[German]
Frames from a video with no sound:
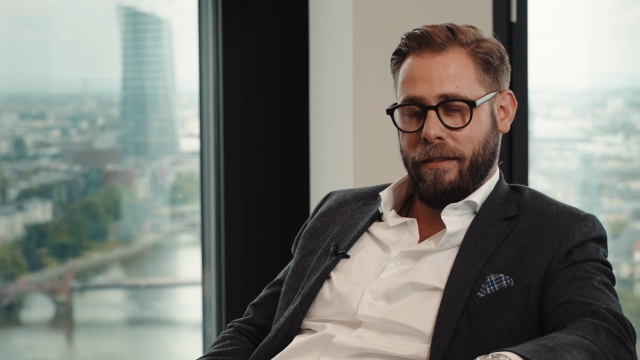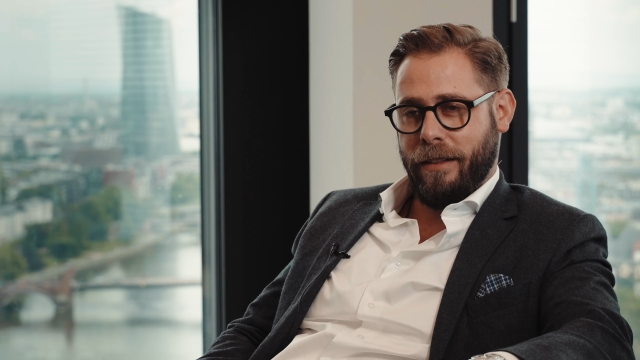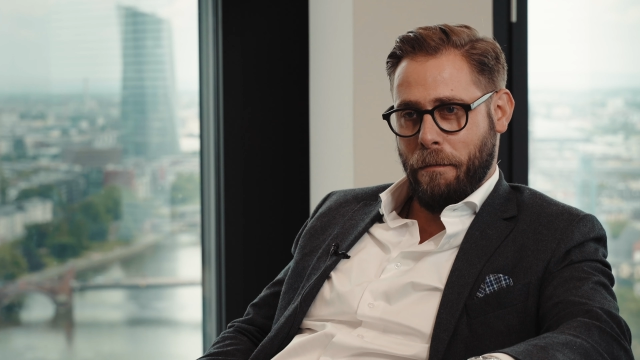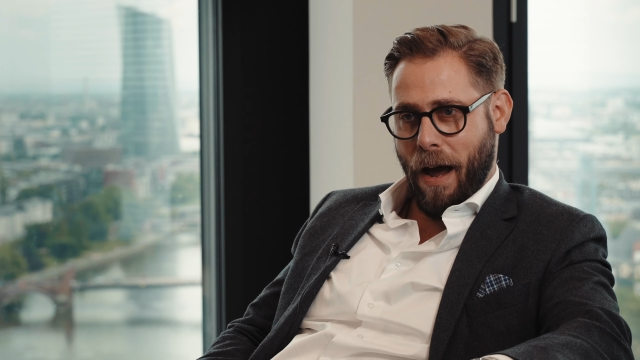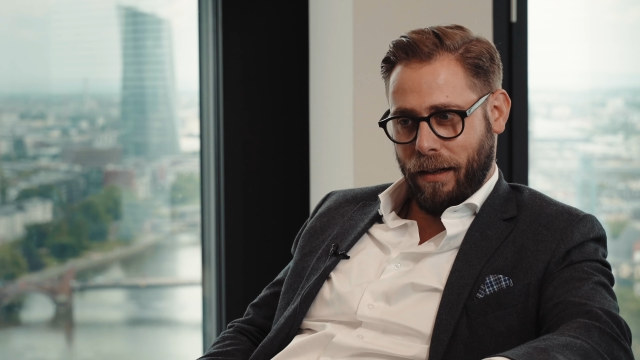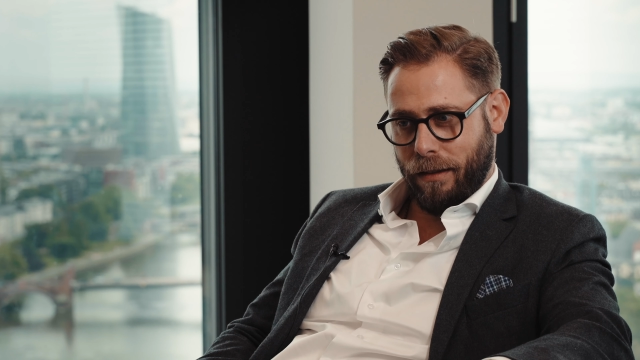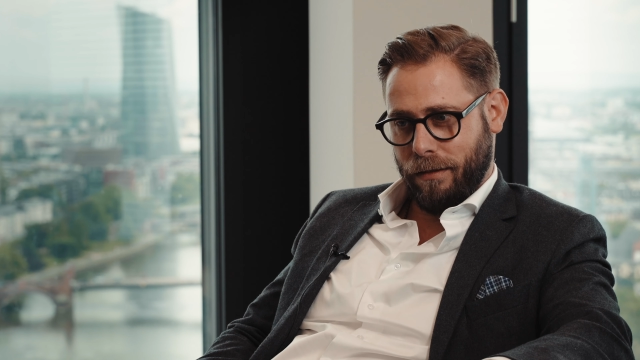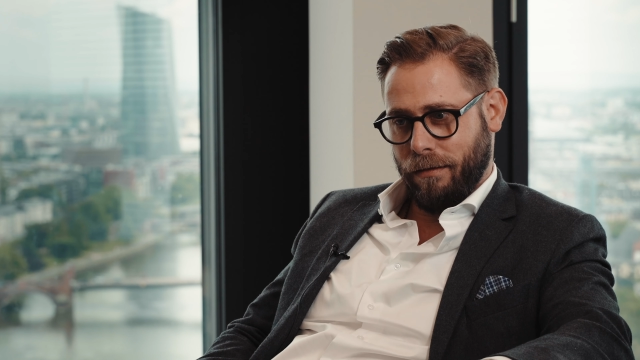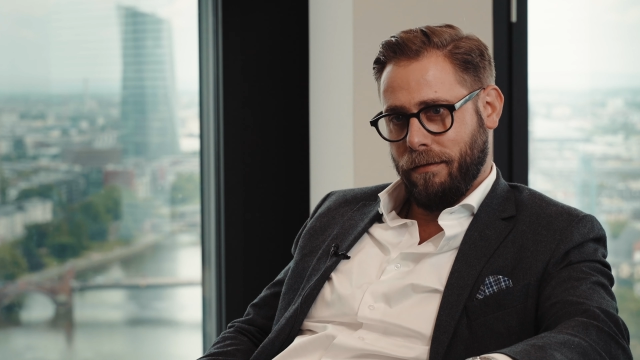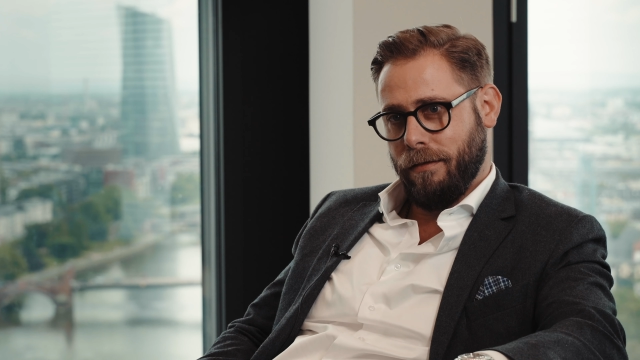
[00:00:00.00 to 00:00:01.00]
den
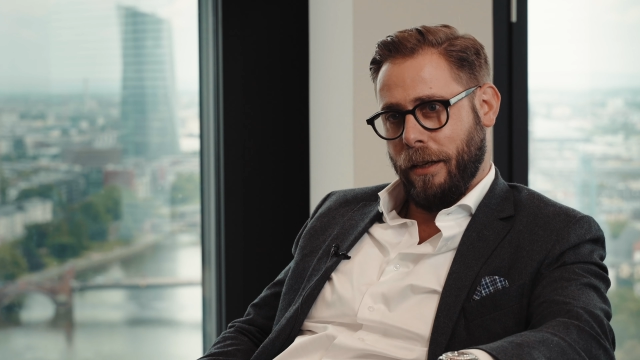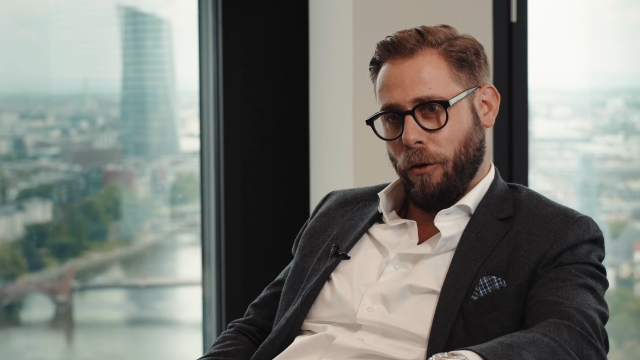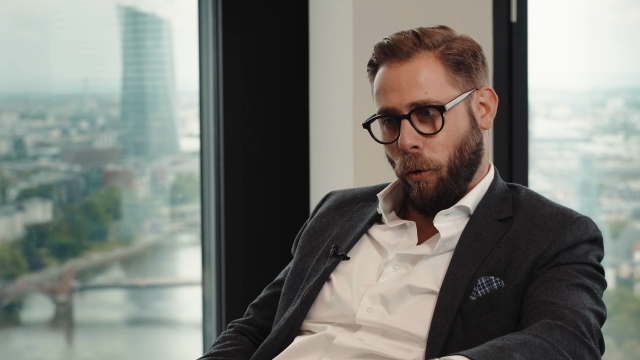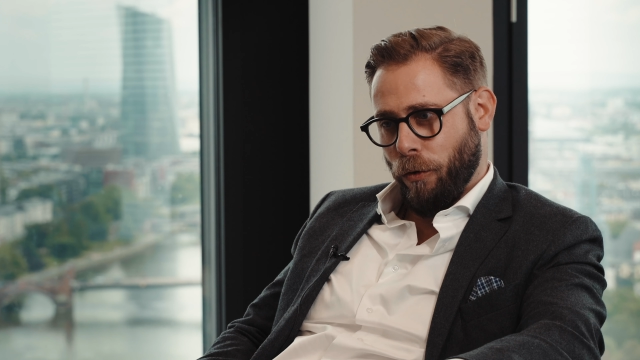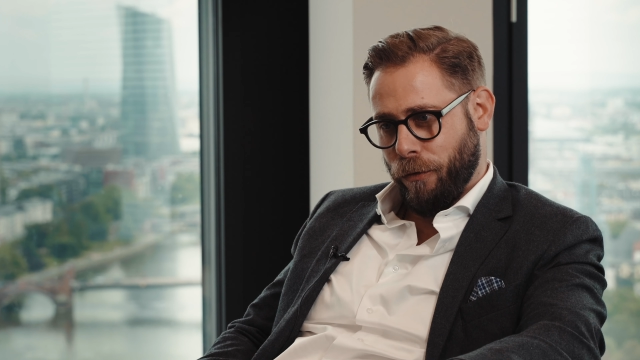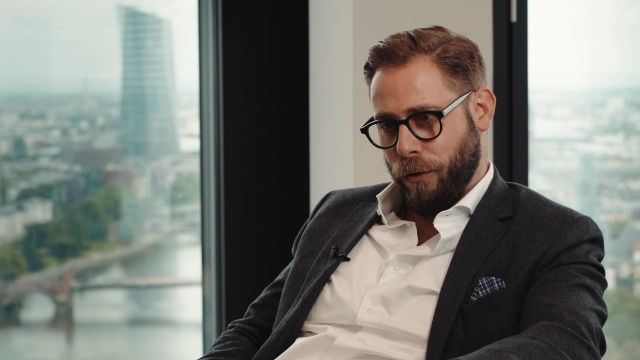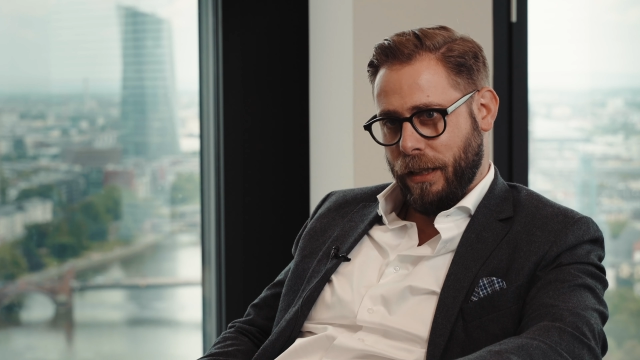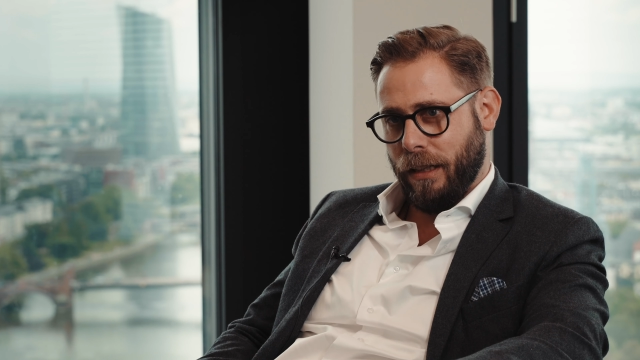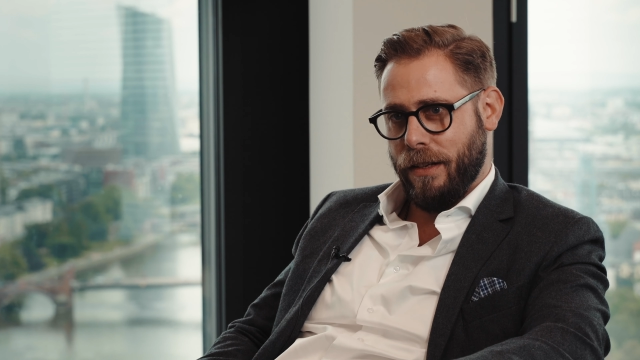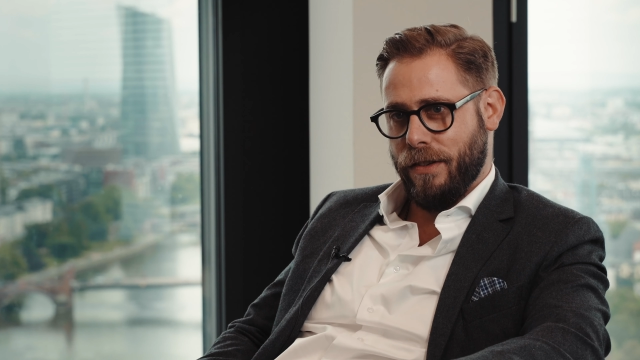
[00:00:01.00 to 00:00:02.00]
Markt, den Grund für die
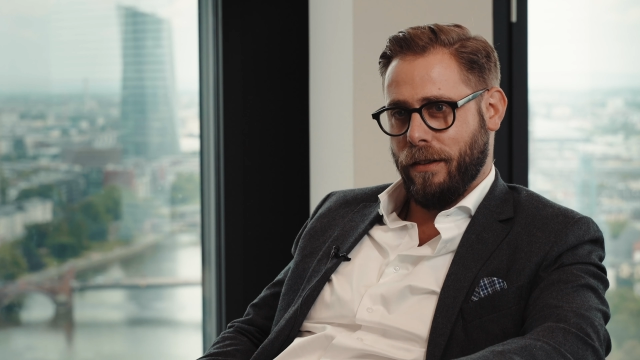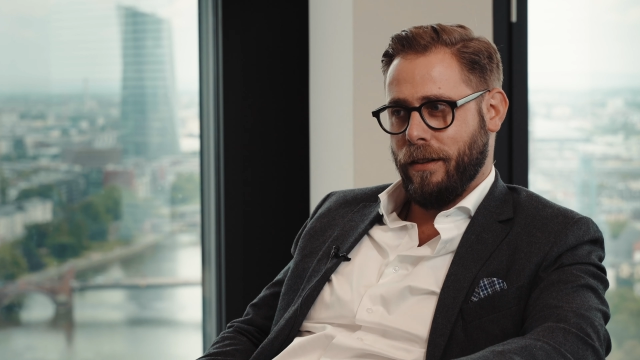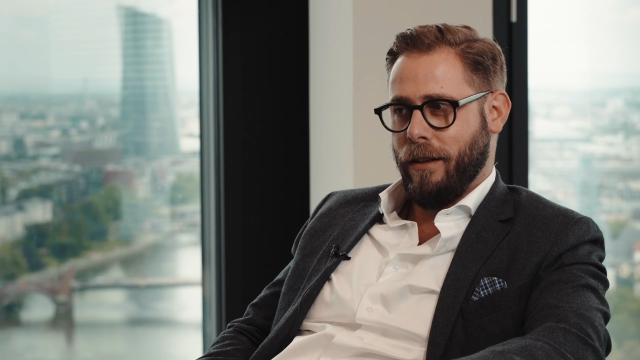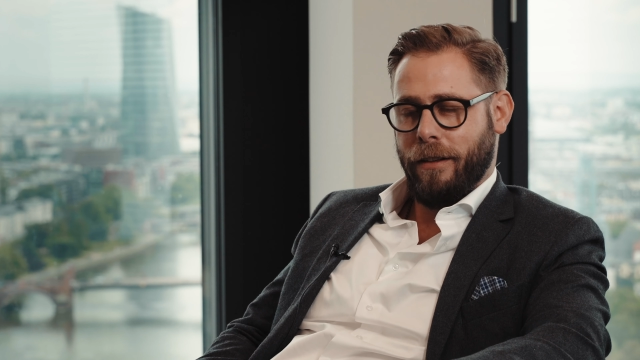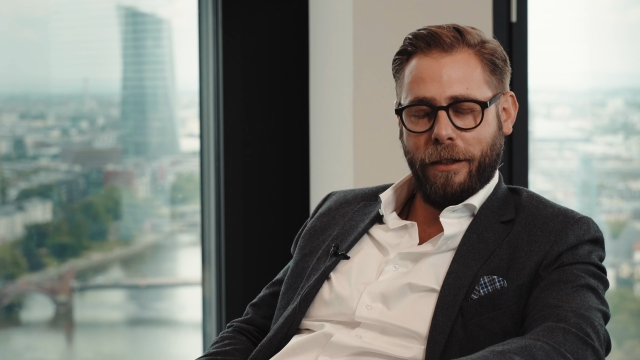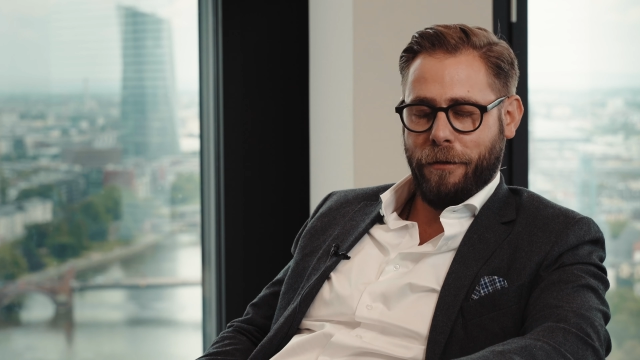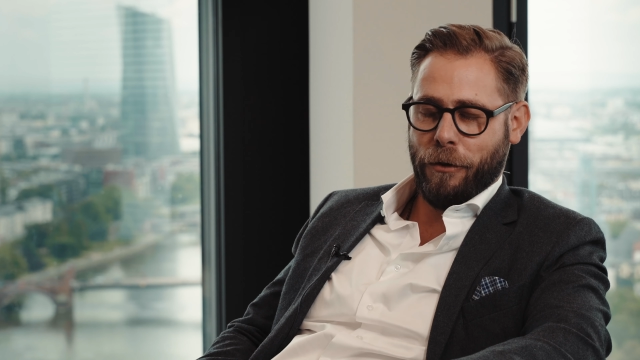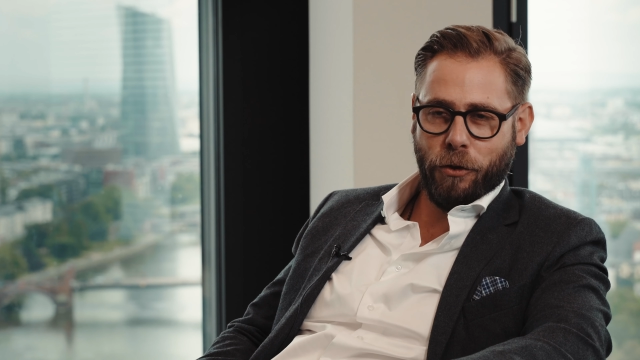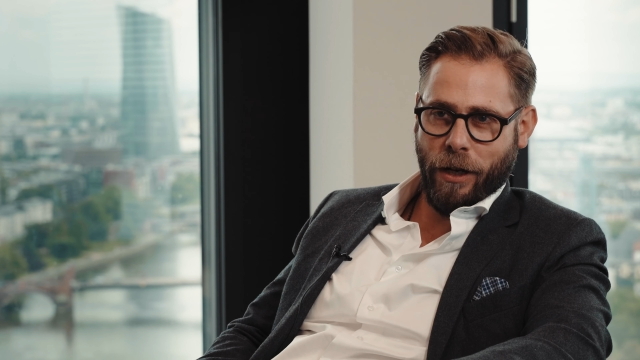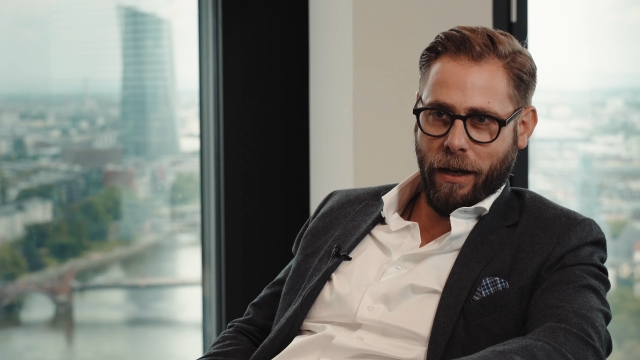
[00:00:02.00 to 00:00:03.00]
Krise nicht
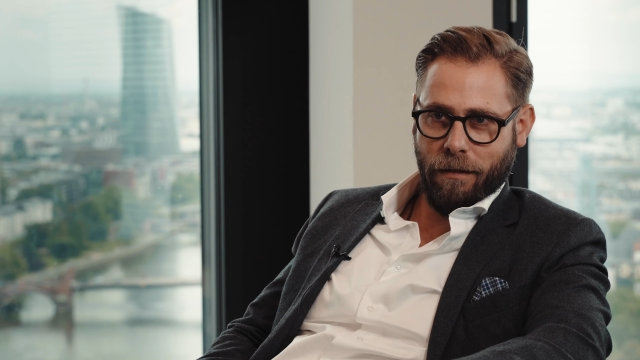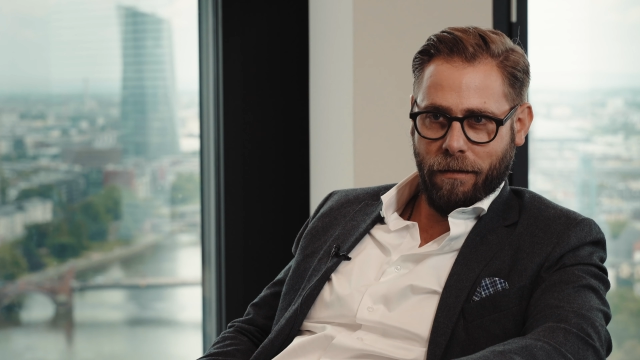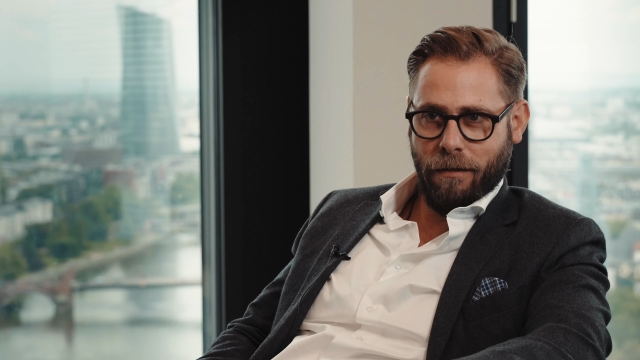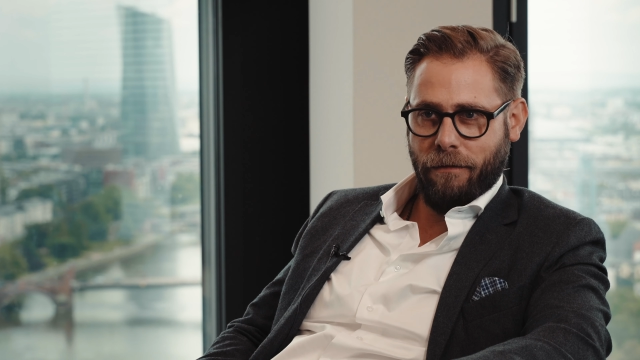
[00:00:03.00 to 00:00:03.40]
verstehen,